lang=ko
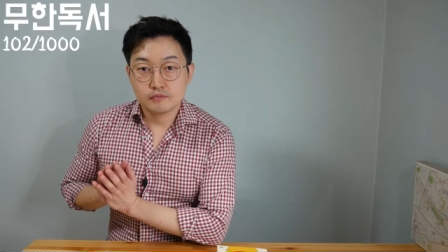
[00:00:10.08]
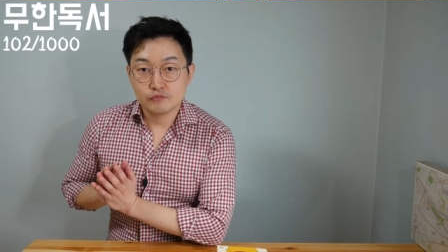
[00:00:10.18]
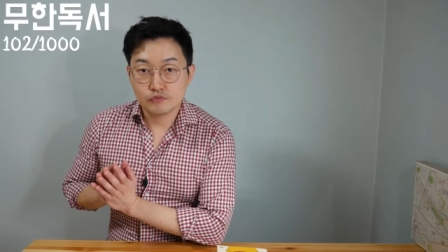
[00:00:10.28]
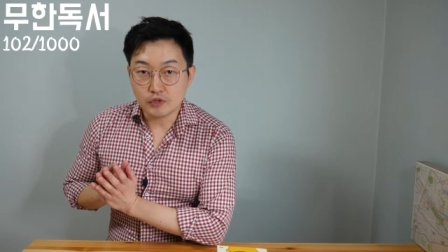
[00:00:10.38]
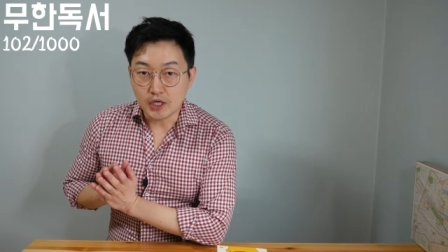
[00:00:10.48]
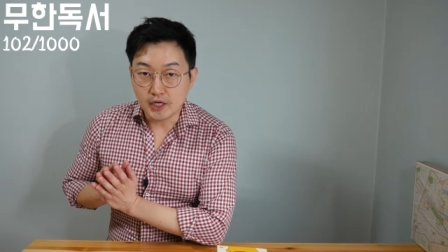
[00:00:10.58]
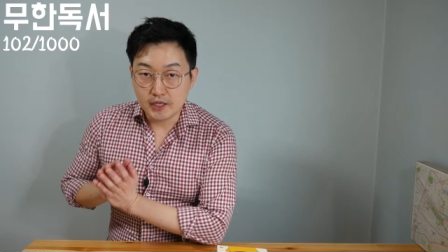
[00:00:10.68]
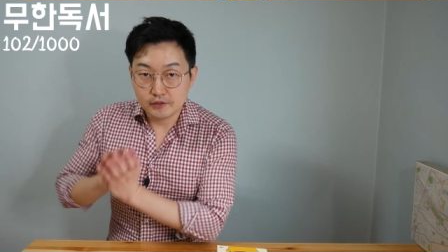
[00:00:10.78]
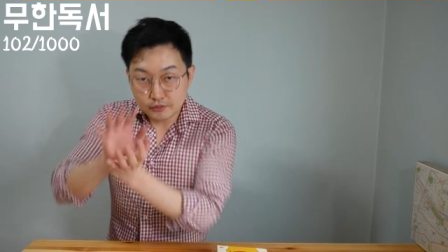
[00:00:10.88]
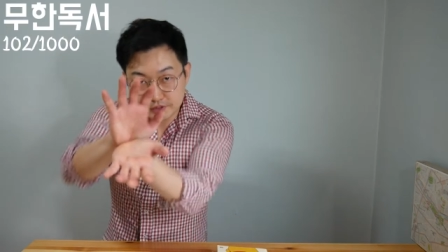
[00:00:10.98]

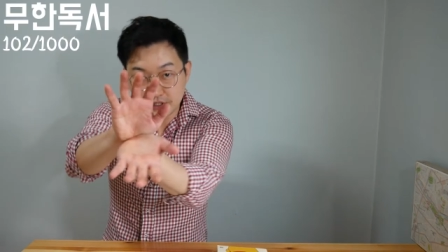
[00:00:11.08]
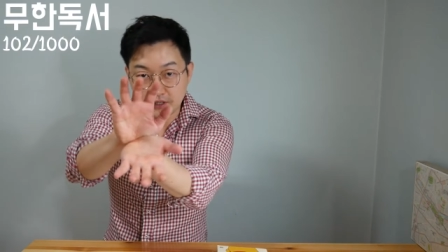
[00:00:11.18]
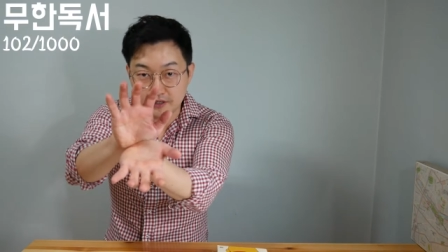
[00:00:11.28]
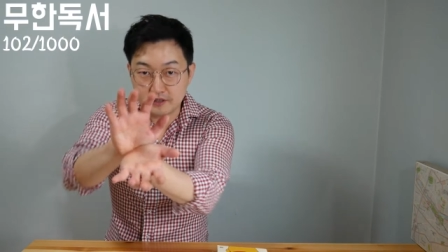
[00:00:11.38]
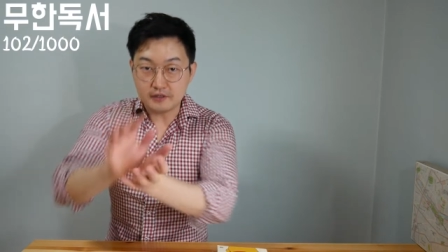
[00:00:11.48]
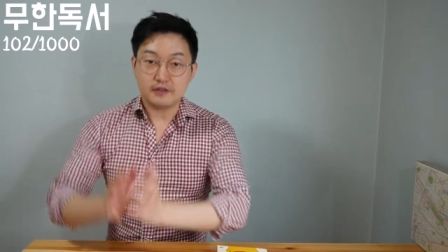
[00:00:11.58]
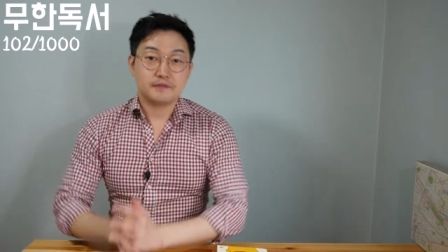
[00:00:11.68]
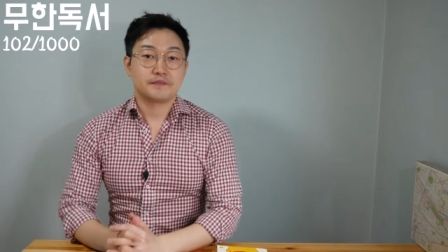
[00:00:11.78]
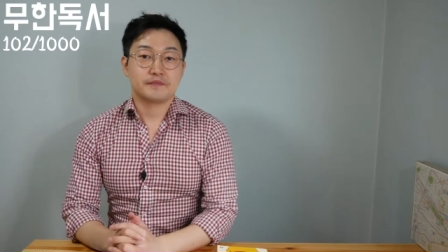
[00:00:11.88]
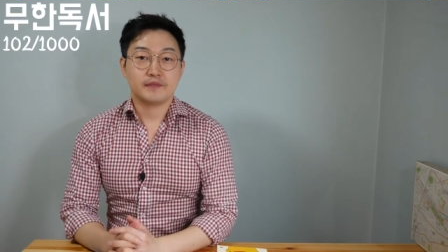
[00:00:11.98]
무한 독서
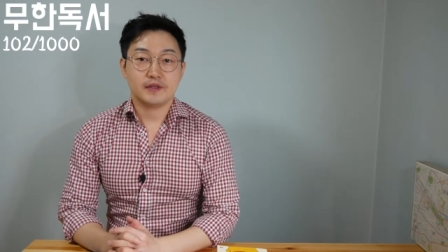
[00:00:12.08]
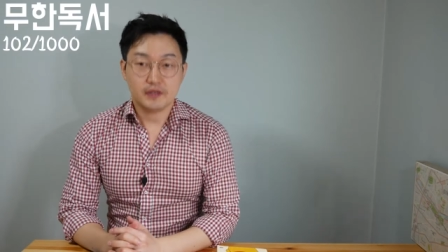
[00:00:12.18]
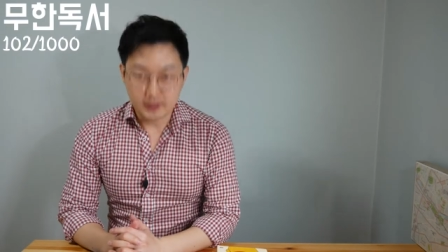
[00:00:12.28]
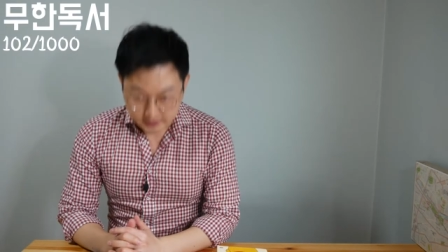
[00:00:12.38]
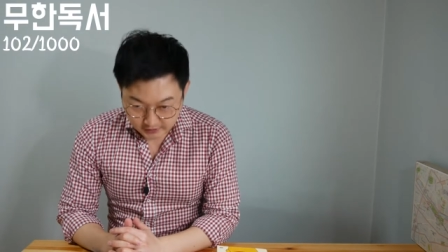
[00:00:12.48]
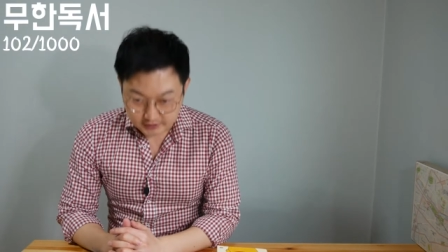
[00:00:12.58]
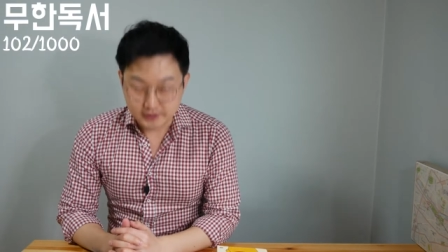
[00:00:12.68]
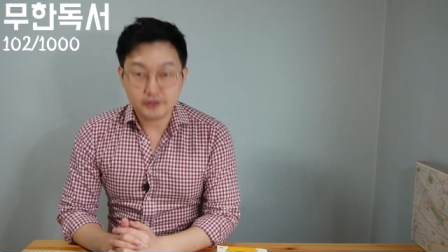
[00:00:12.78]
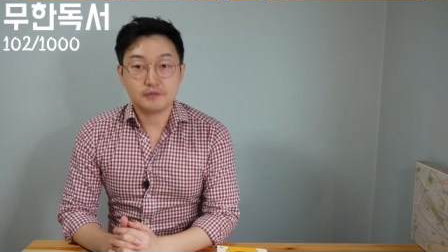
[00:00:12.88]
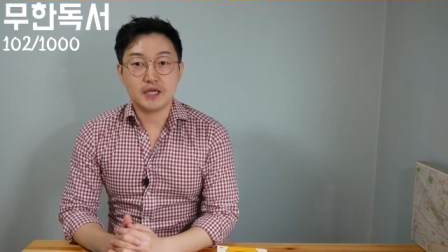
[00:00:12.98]

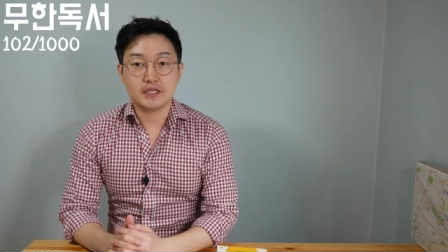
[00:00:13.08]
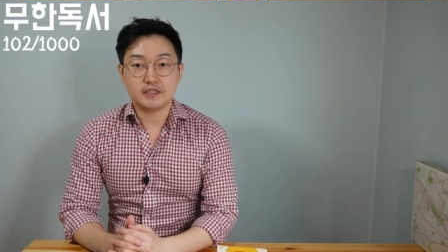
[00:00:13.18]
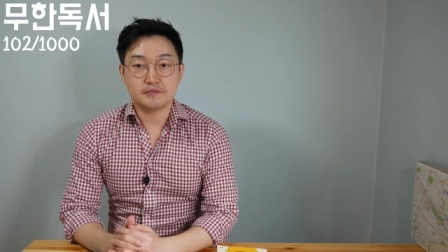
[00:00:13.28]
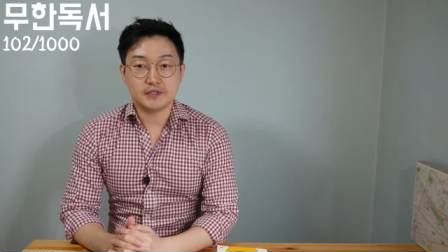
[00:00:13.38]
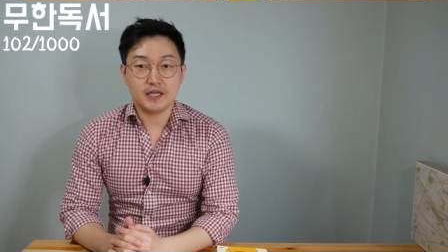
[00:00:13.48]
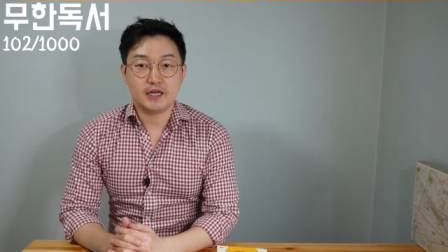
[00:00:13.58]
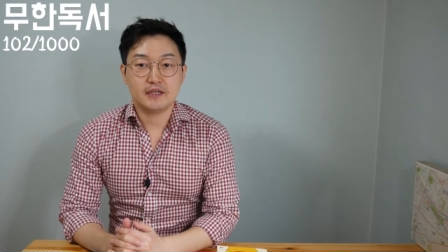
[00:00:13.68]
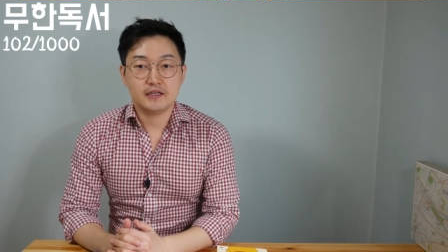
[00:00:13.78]
안녕하세요 마이크입니다